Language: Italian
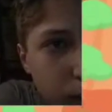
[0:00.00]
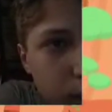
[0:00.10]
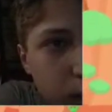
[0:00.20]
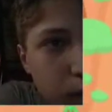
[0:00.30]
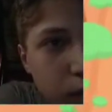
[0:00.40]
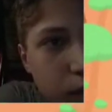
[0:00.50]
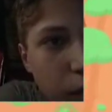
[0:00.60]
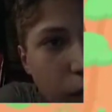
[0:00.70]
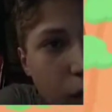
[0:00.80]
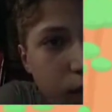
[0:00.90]
No,
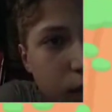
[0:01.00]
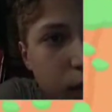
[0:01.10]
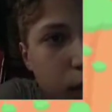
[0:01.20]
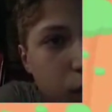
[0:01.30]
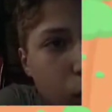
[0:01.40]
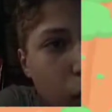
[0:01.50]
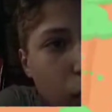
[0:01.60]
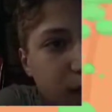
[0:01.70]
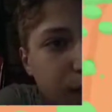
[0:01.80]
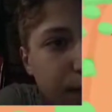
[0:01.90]
no, se mi faccio
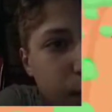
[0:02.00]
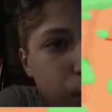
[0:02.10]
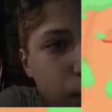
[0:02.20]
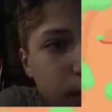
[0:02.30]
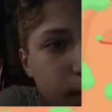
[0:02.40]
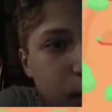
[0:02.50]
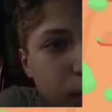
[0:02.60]
uccidere da un pinguino